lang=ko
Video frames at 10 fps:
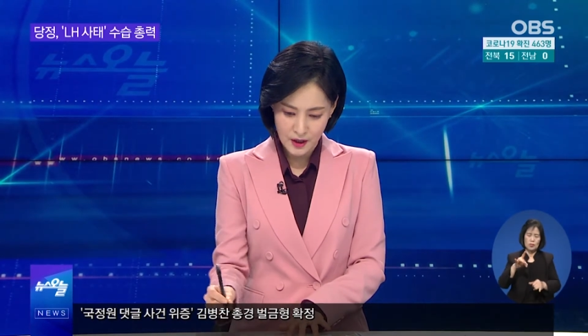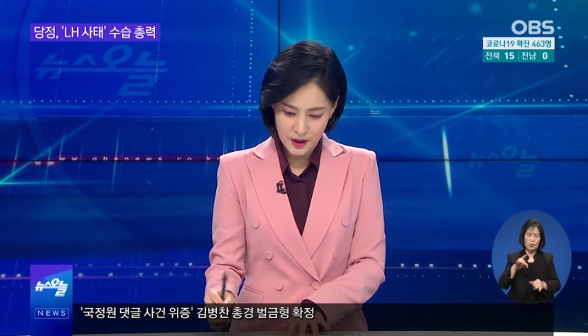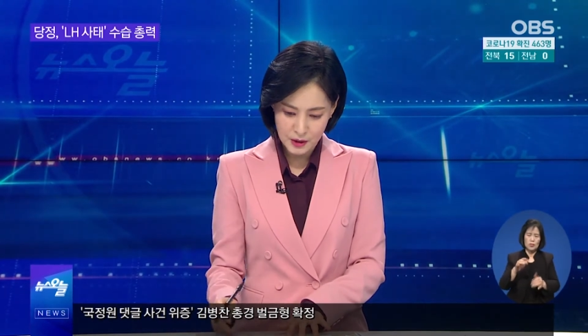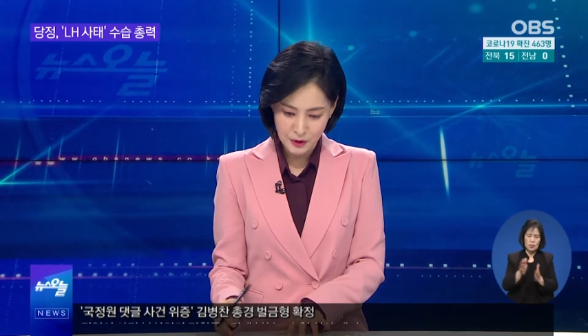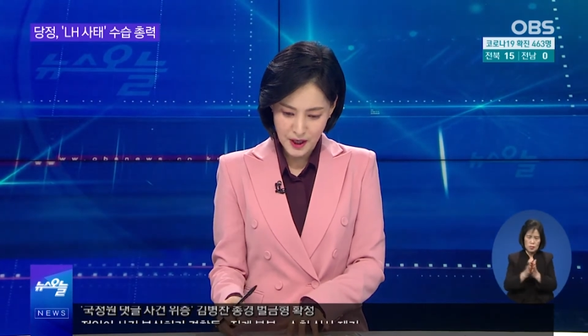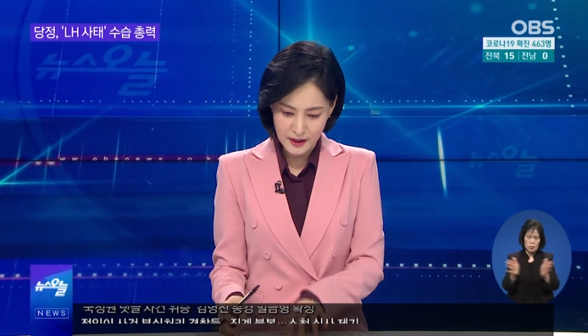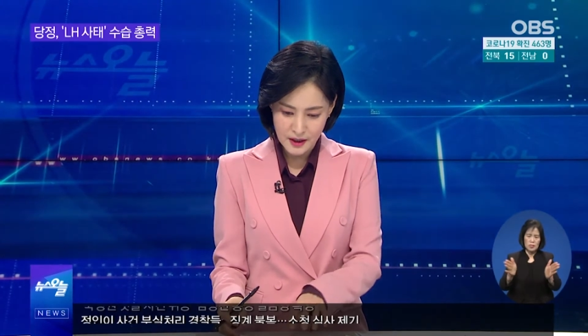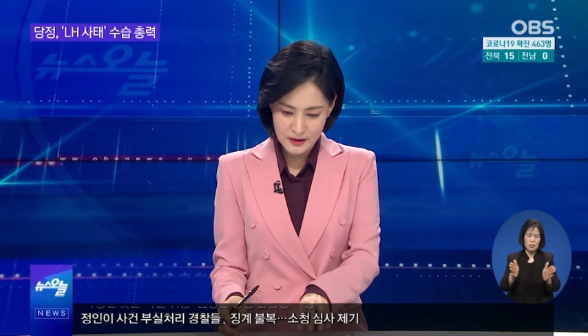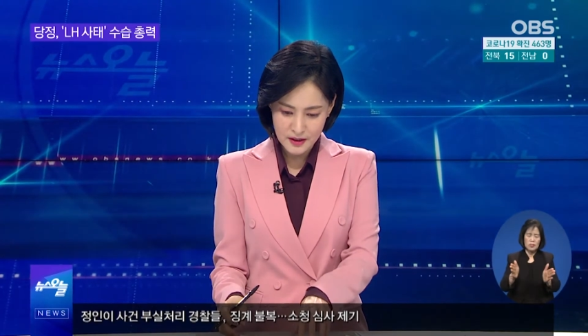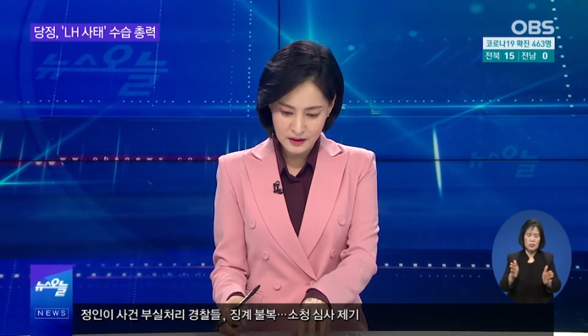이번에
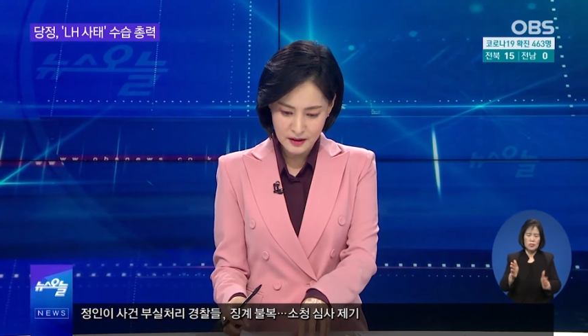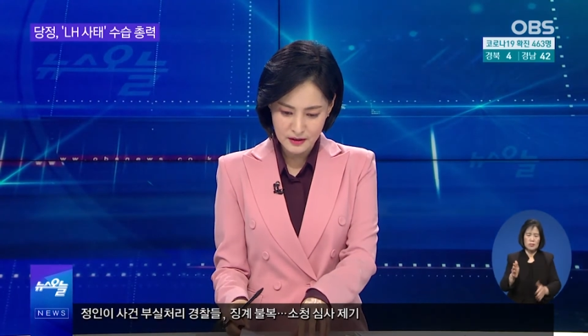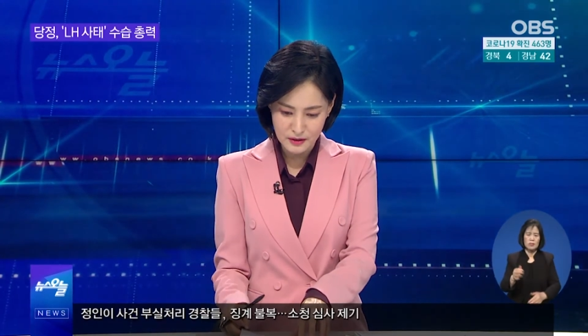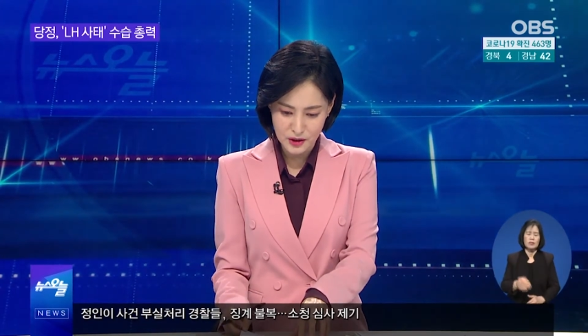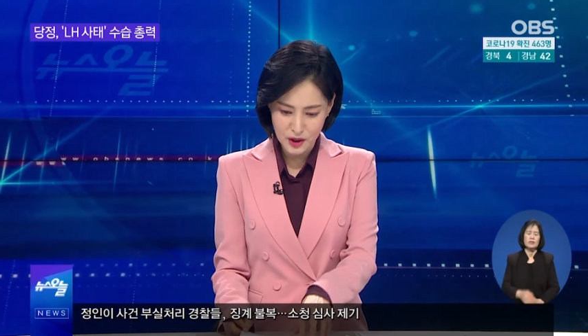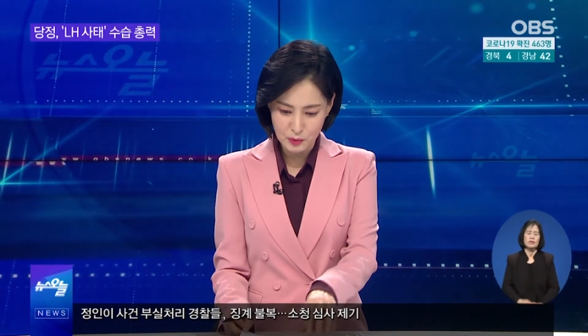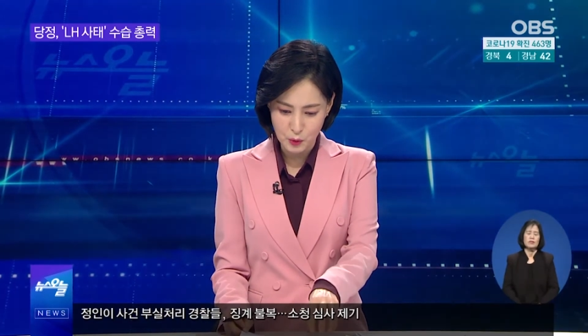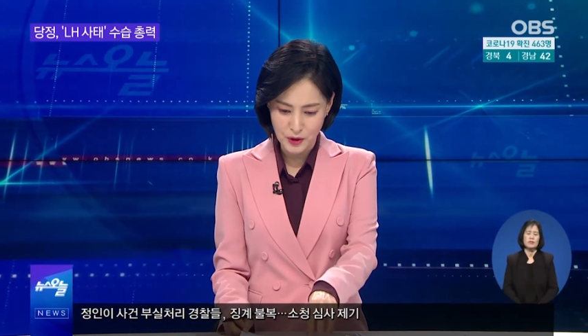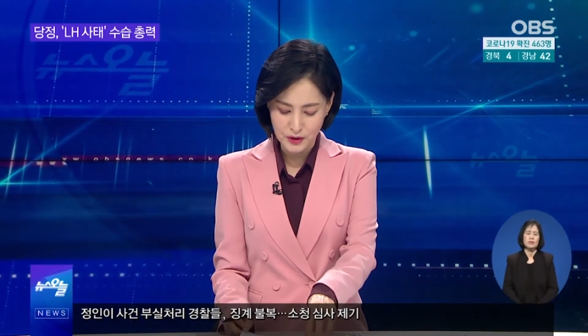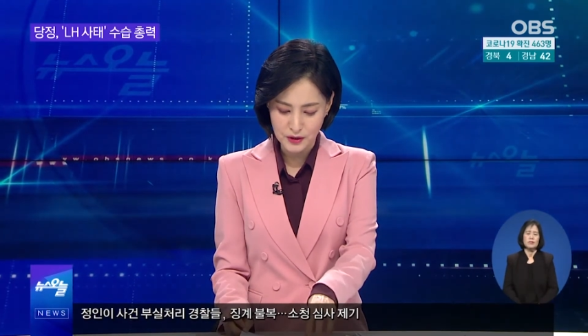LH 사태 등등을
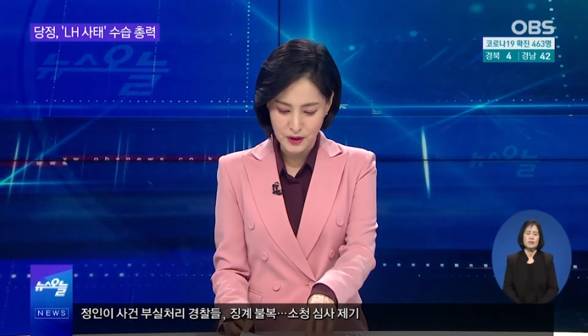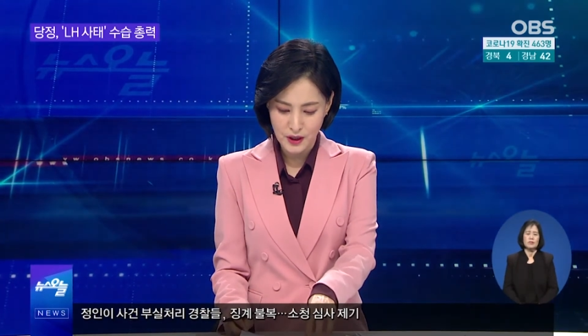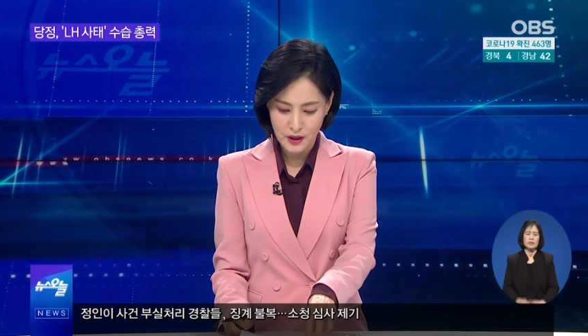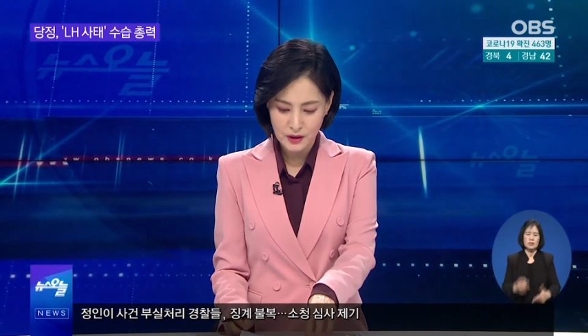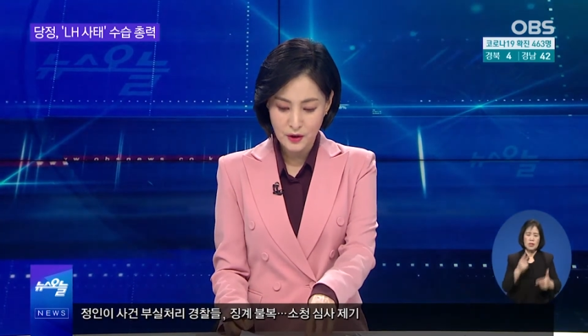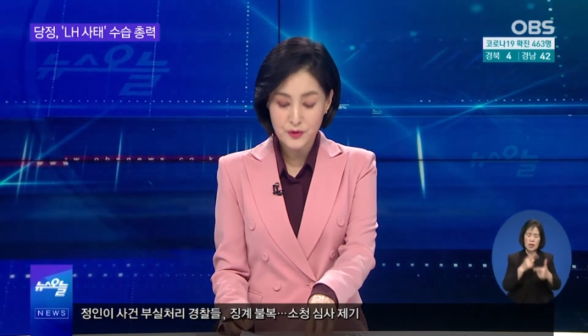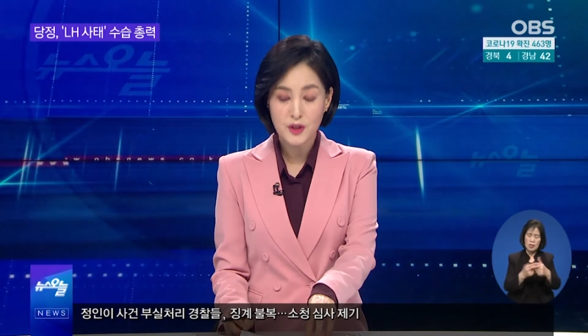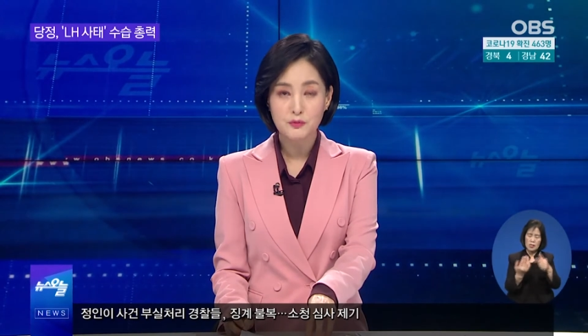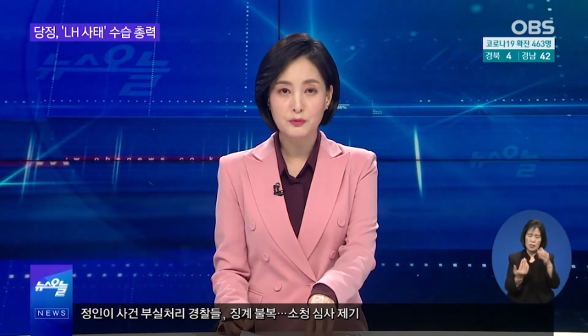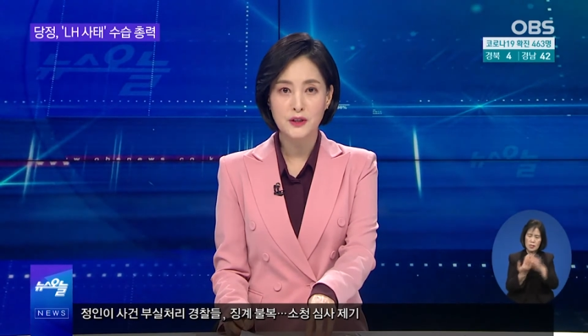보면은
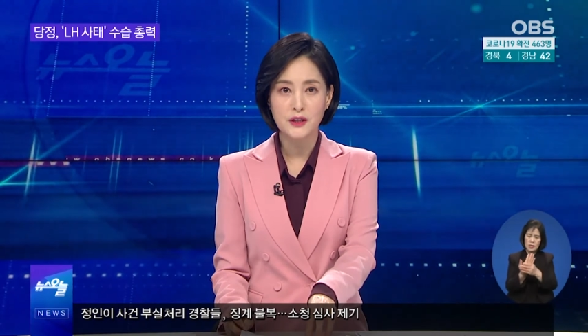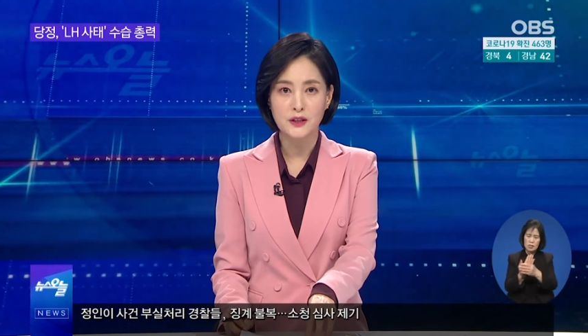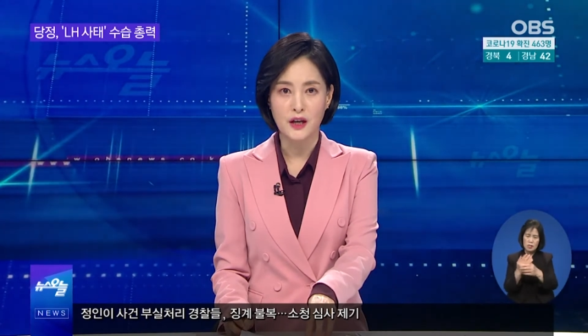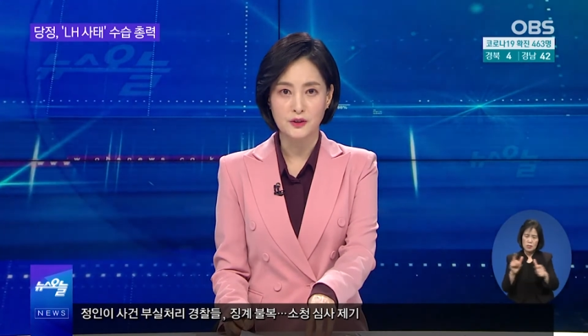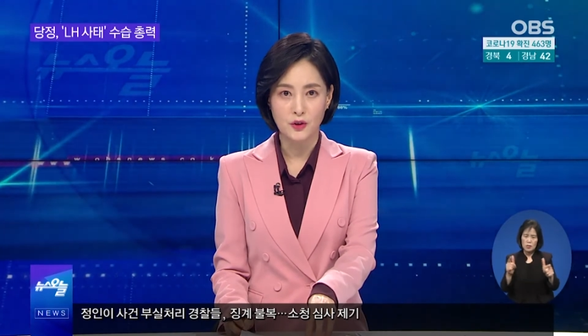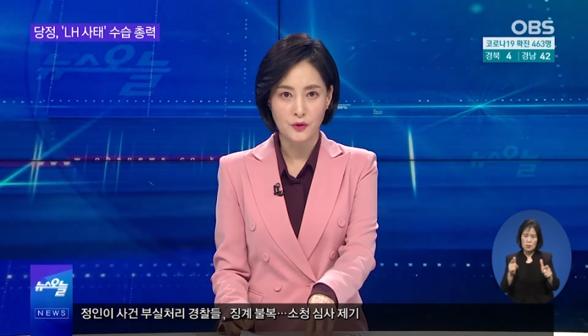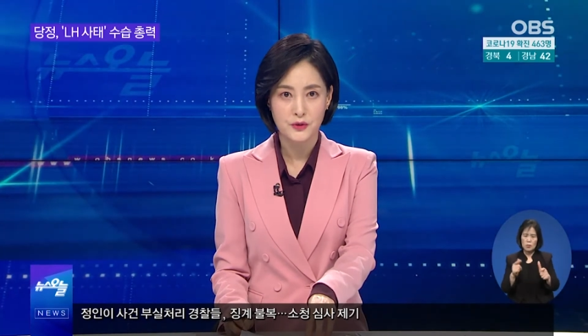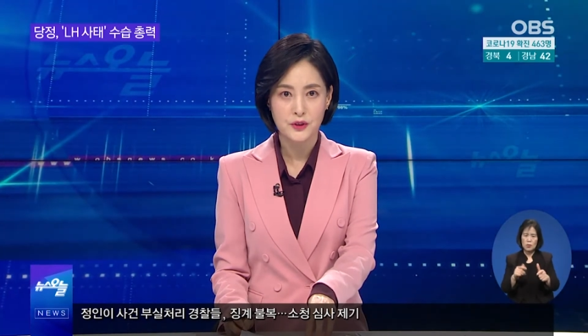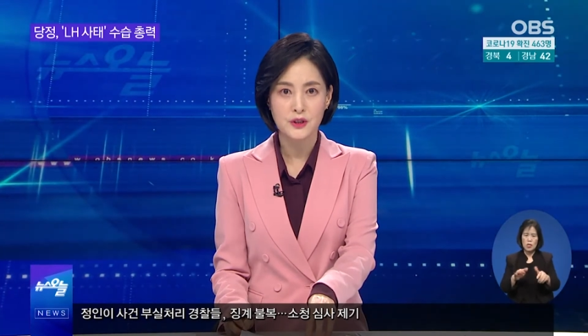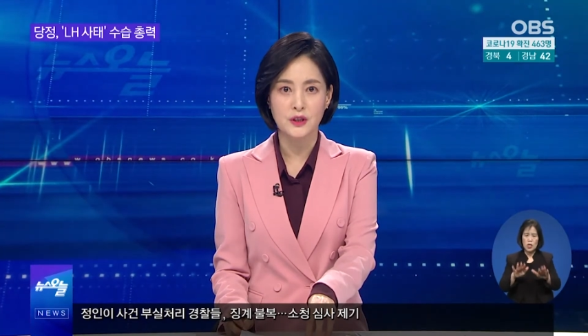현직뿐만 아니라
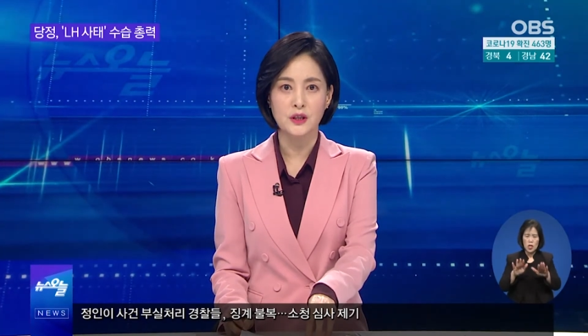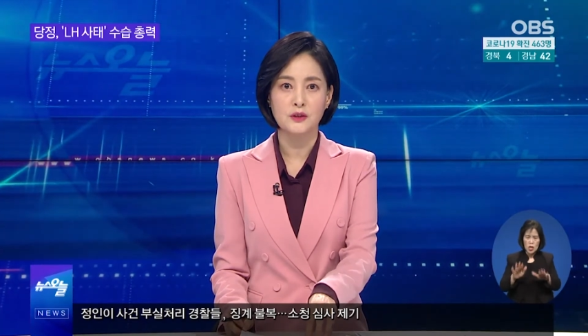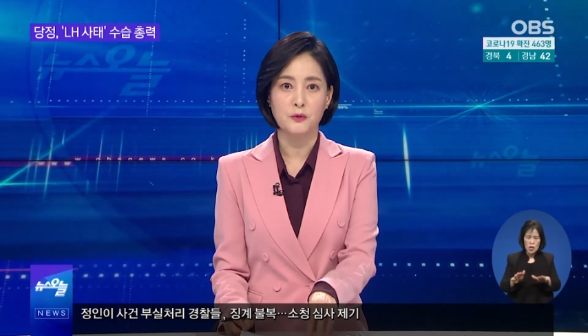전직